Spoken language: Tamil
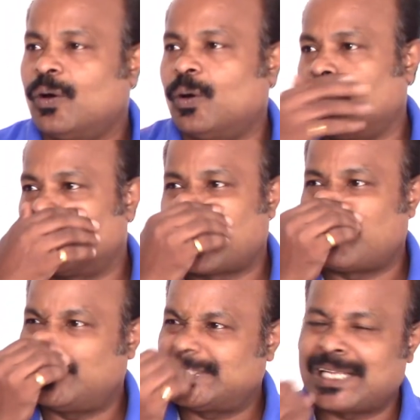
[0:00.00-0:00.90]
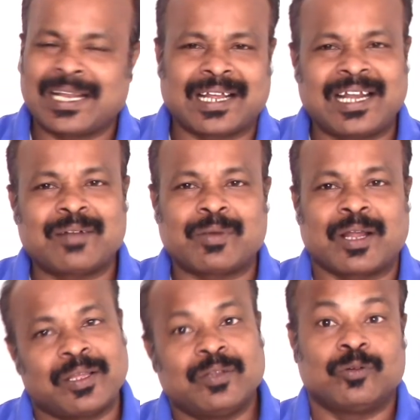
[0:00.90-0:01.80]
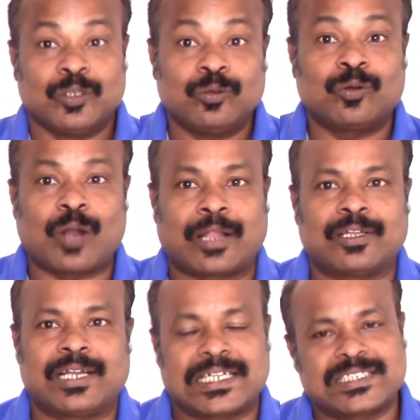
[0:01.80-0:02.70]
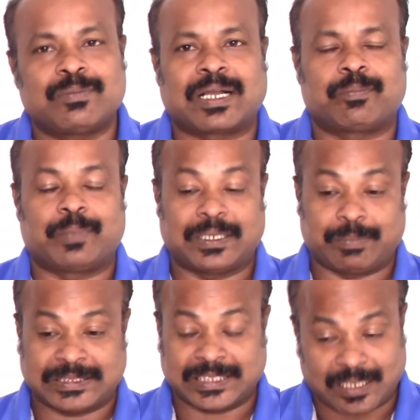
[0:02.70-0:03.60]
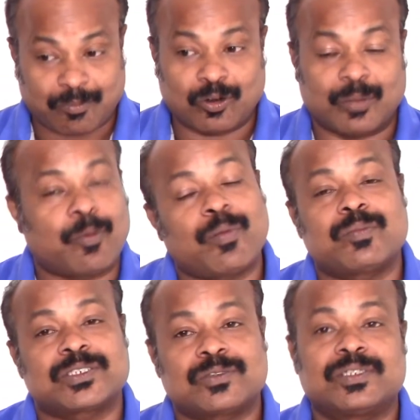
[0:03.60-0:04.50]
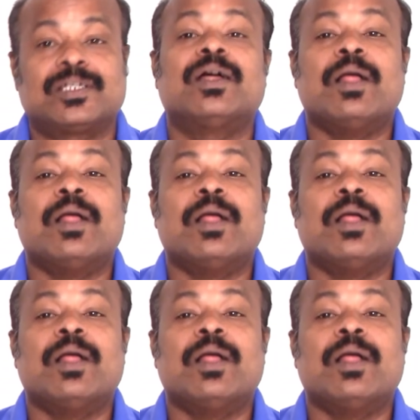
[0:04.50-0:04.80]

ஓ நாற்பது வயசு அதை கல்யாணம் பண்ணால் இது இதுவும் காதல் நினச்சி மக் பசங்க நம்மளுடைய பொம்பளை பசங்க வந்து